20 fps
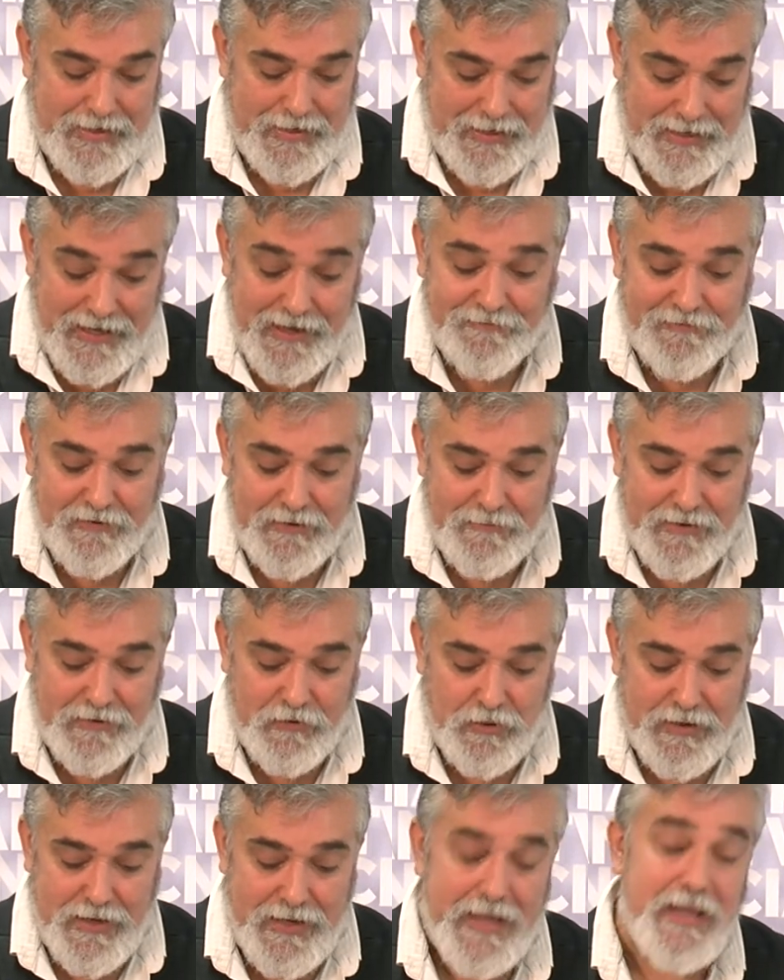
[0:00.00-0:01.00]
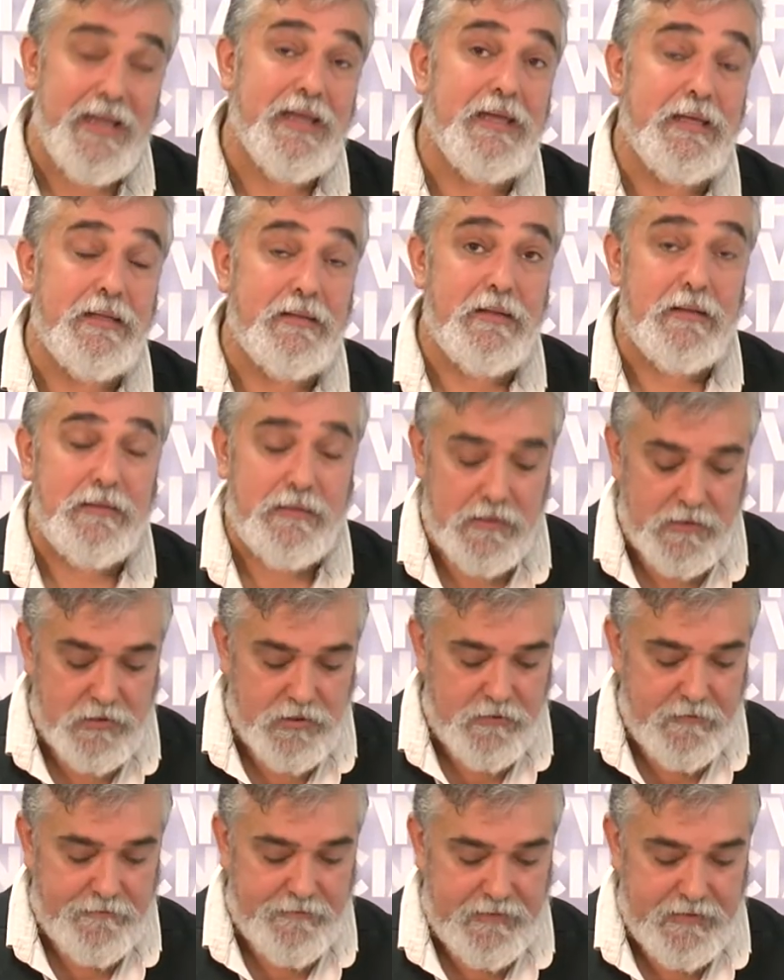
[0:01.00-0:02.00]
y ha afirmado que hay indicios
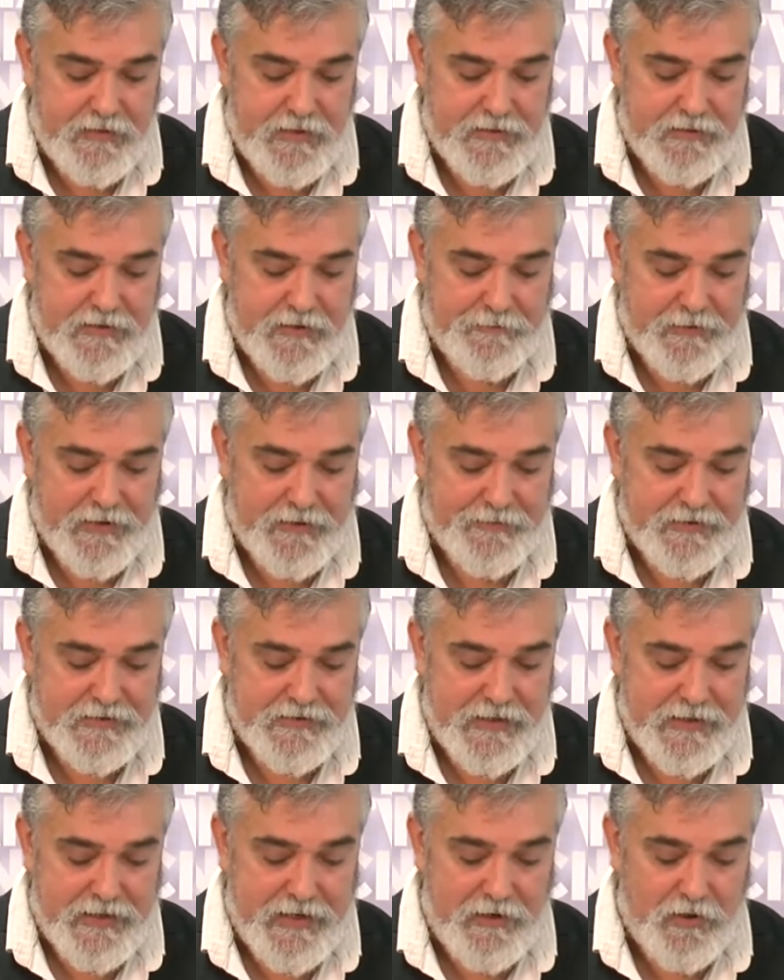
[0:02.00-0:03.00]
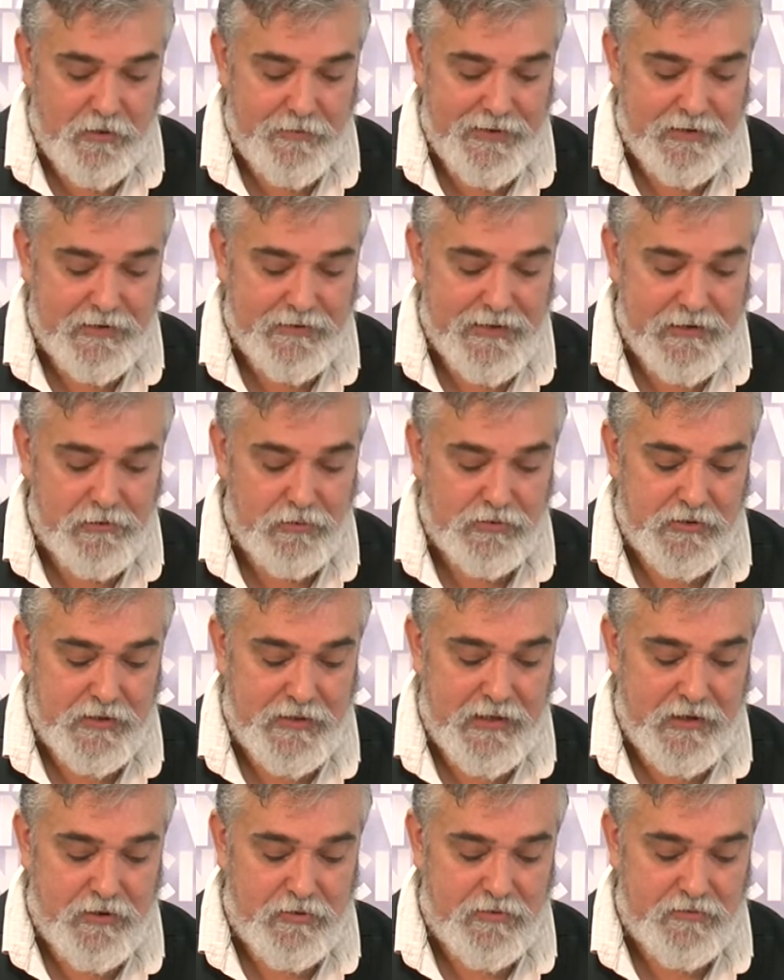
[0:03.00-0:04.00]
suficientes para pensar que el gobierno andaluz
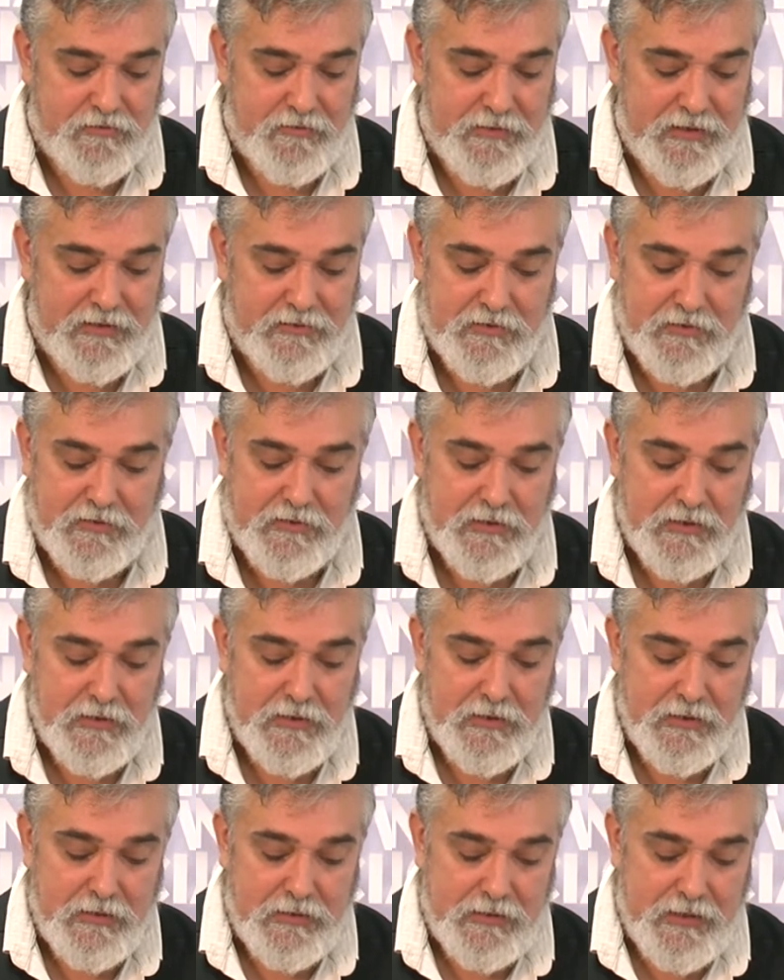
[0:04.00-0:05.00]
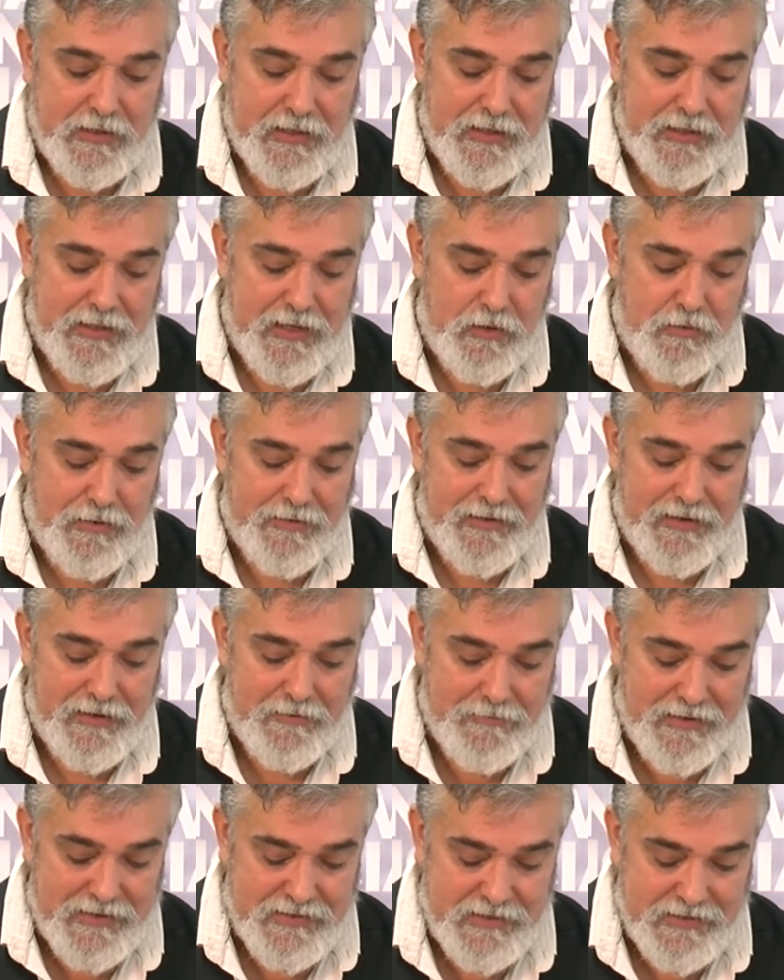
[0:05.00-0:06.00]
tenía conocimiento de que las aguas del
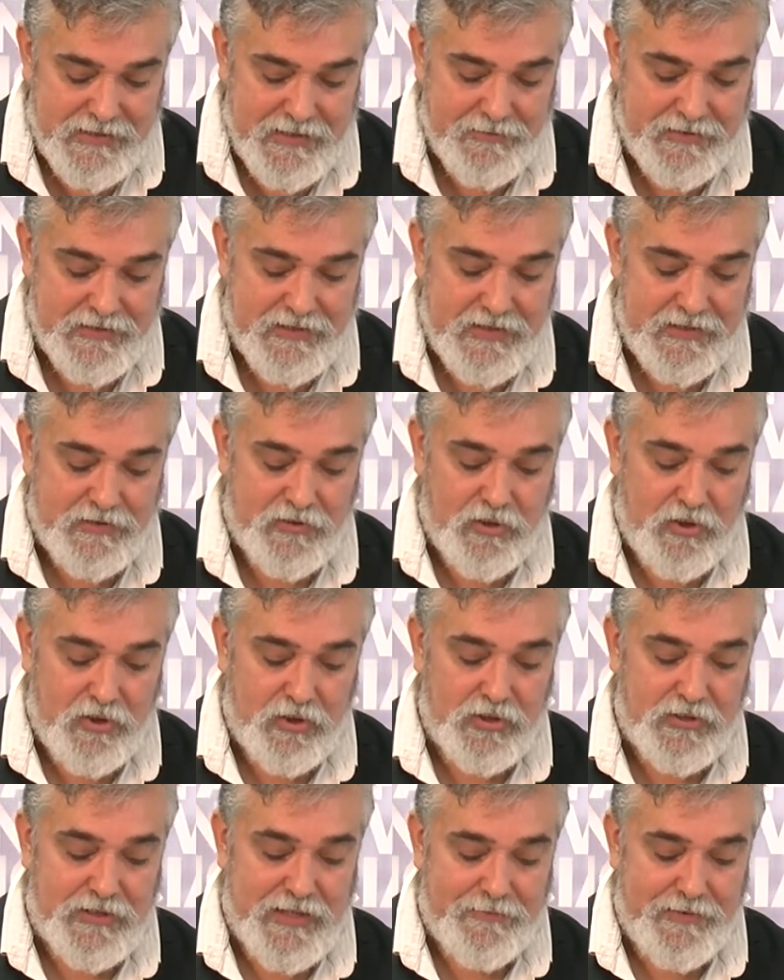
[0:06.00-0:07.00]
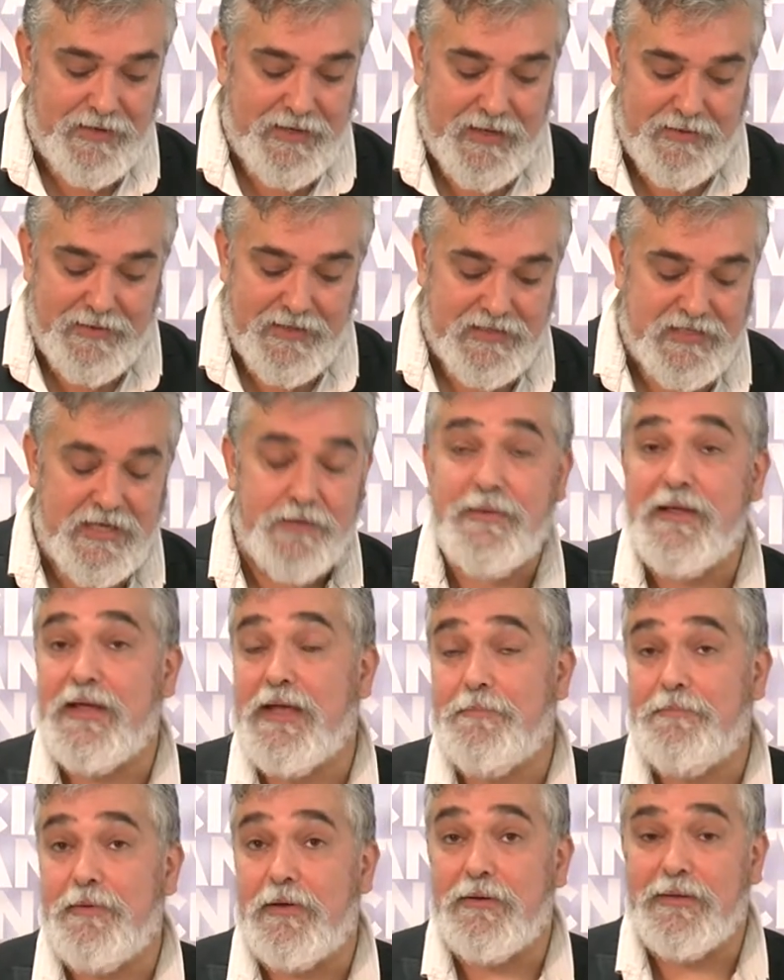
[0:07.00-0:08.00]
embalse estaban siendo contaminadas, si bien
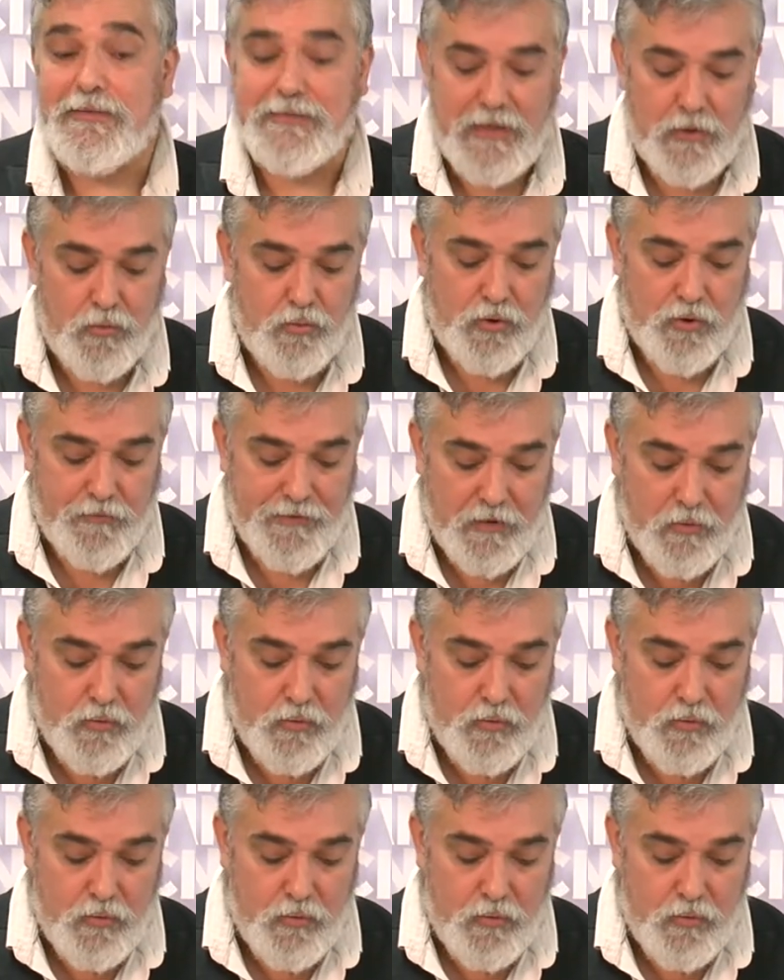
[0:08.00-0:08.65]
esperó hasta el 1 de